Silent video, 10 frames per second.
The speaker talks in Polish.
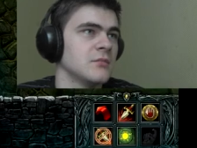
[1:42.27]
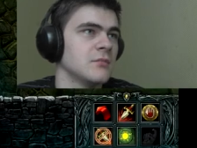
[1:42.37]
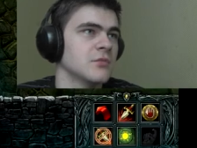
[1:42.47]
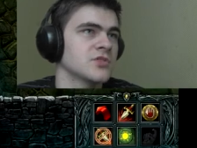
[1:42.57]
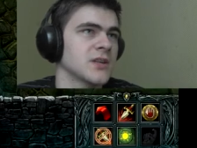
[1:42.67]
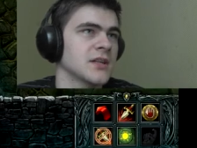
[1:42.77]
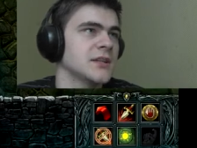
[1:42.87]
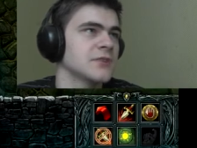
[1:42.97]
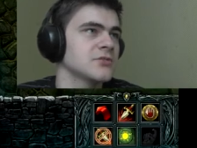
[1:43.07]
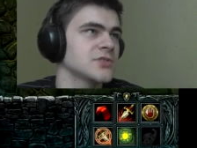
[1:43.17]
można
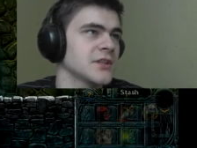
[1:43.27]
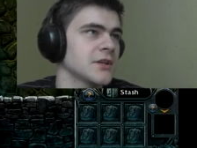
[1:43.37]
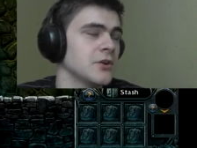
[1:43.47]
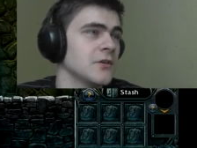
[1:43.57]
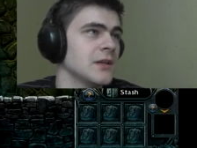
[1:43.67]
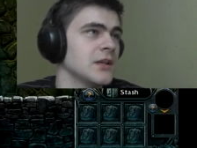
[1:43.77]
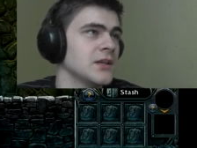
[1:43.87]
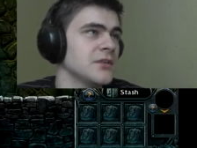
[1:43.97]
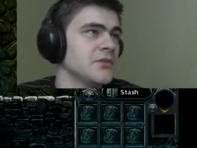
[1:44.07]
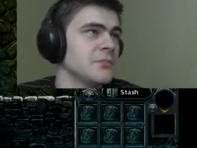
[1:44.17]
kliknąć na niego
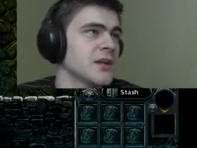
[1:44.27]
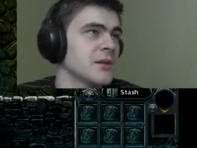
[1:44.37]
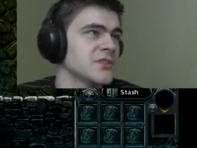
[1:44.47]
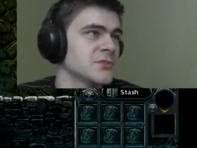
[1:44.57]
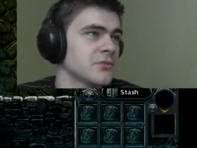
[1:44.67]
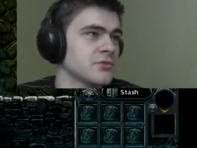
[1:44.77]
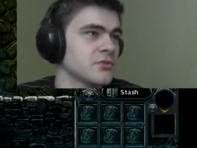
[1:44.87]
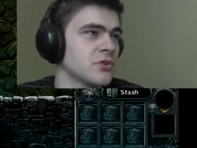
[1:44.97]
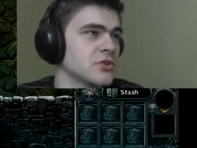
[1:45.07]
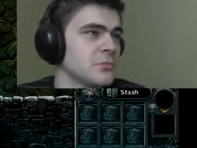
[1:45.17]
i wybieramy
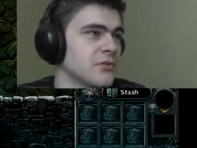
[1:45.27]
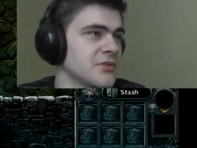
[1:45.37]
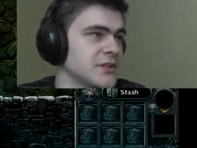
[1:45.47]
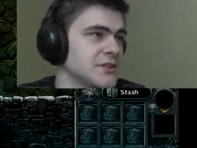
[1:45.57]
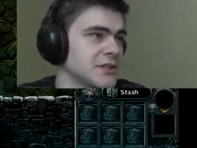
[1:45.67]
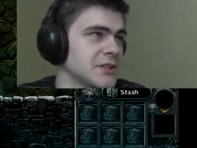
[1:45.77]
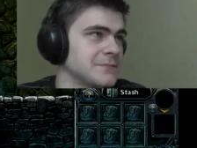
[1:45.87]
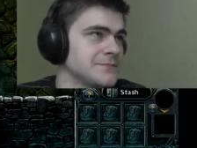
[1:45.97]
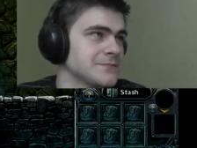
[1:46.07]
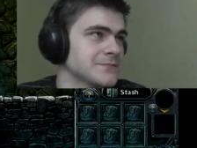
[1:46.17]
spośród odpowiednich
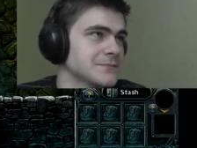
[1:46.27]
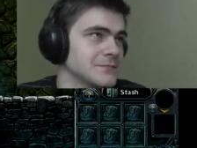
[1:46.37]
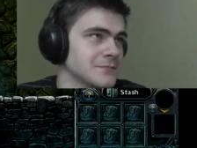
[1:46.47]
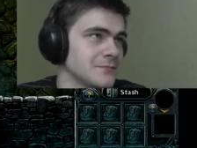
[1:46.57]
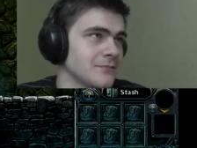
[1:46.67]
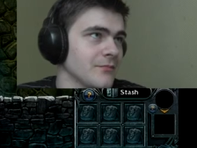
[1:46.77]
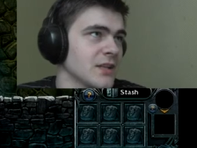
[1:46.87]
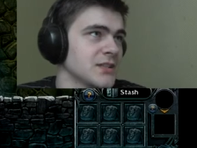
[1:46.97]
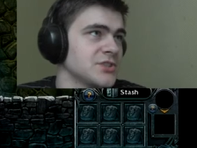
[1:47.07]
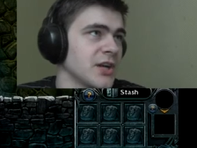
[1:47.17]

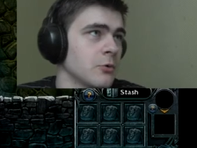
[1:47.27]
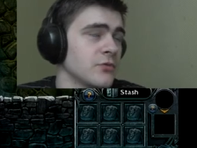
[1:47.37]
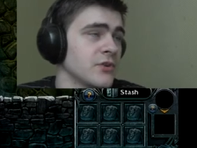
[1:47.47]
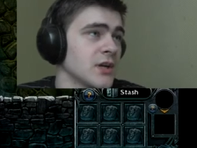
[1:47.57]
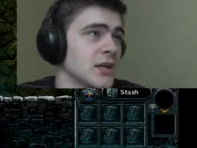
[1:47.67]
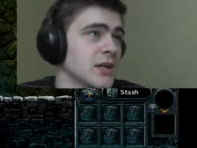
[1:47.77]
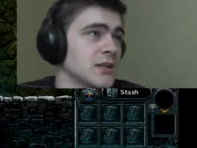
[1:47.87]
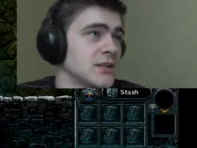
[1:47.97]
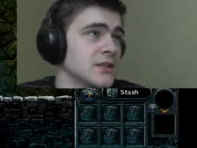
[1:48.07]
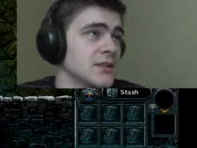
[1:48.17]
y, działów.
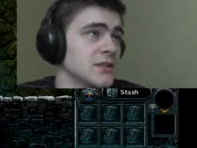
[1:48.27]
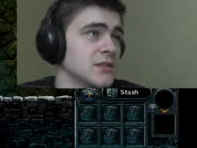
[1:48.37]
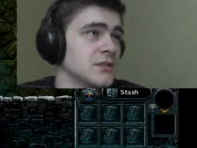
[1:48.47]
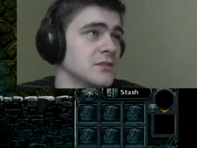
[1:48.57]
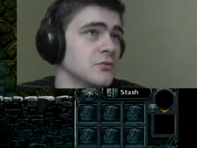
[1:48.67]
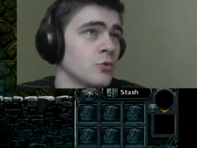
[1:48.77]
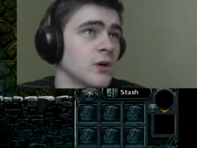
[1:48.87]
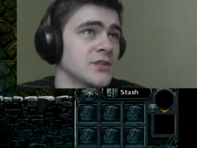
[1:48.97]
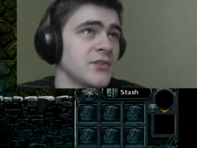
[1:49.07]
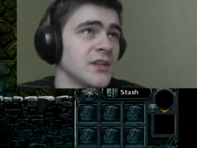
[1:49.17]
Y,
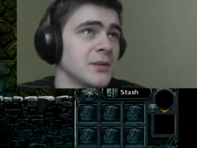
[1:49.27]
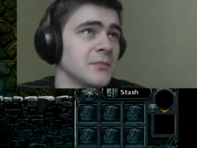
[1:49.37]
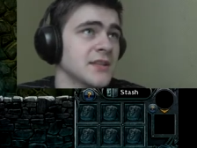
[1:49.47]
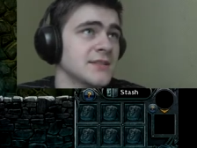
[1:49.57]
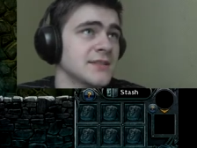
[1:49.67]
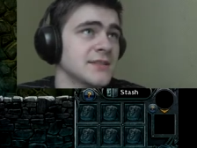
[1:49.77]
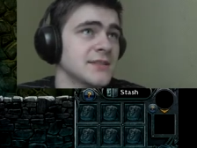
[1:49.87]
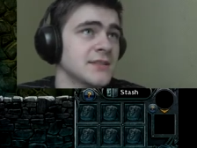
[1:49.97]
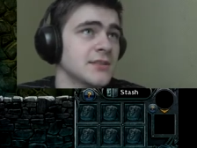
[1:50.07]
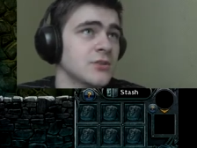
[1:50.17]
ułatwieniem jest
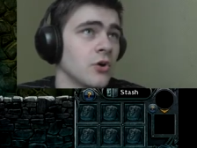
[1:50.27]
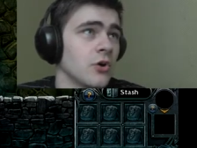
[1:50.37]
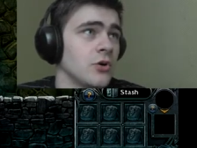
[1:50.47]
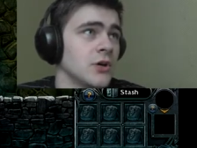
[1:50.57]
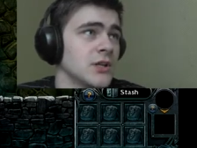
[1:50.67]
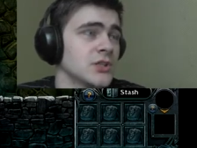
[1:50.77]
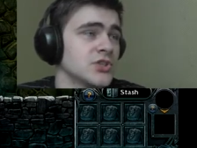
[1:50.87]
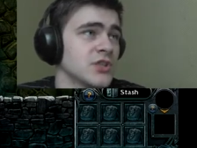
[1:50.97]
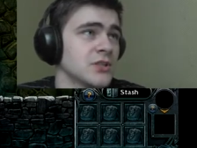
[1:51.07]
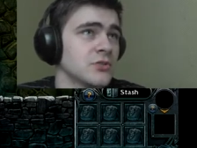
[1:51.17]
to,
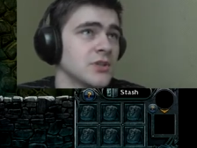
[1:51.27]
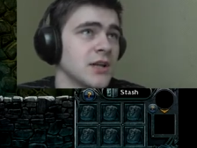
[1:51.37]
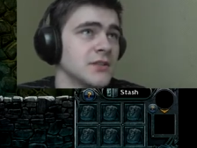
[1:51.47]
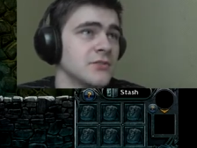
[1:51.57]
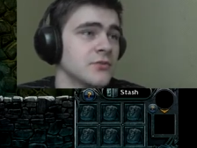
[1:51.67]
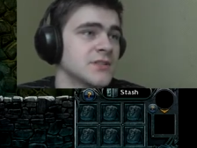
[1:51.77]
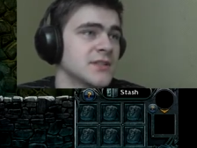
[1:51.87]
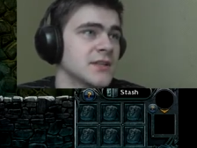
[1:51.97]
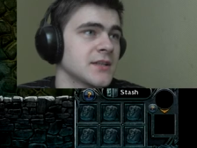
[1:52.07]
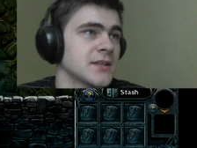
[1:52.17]
że dodali
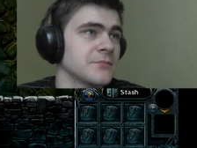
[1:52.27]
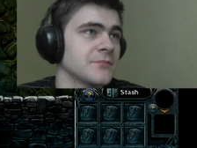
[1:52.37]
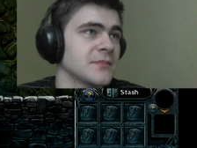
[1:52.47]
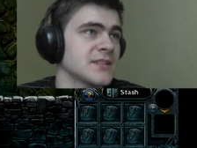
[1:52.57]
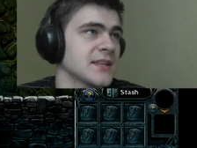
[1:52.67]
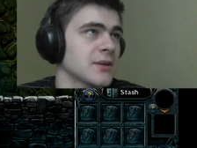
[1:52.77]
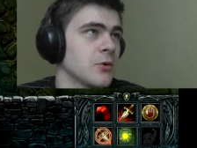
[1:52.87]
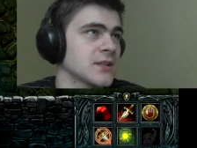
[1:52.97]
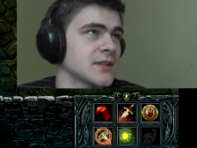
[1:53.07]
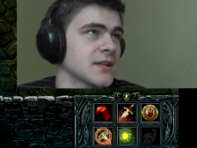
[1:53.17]
twórcy gry mm,
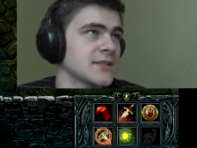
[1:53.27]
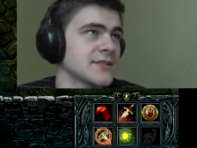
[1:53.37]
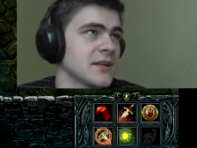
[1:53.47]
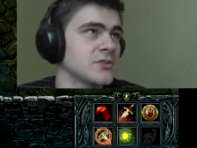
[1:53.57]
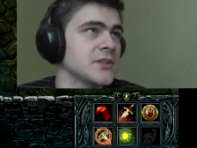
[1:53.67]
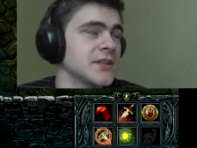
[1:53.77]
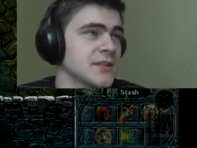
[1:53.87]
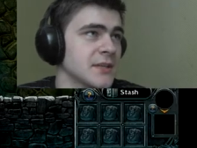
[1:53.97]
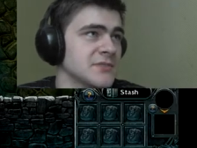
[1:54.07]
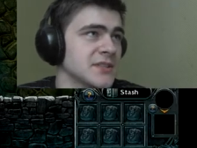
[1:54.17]
zakładkę Starting
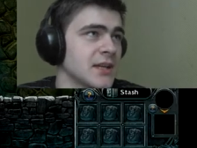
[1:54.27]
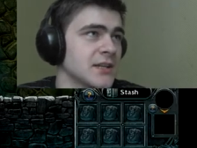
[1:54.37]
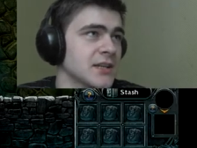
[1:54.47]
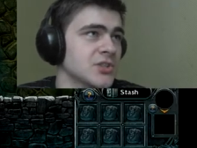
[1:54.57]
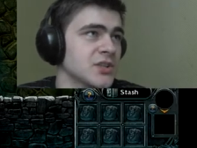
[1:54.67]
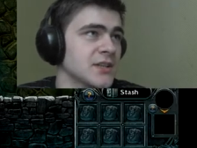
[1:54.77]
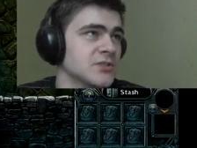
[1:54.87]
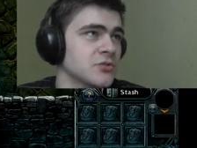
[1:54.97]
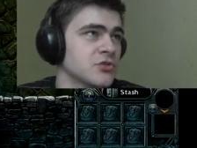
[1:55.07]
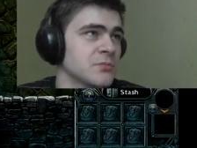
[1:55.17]
Items, także
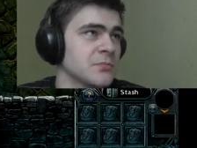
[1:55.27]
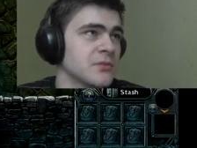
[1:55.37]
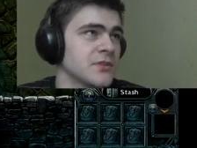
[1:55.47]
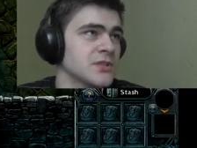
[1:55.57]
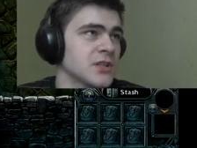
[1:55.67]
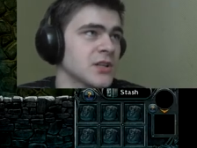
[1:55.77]
jest to już podpowiedź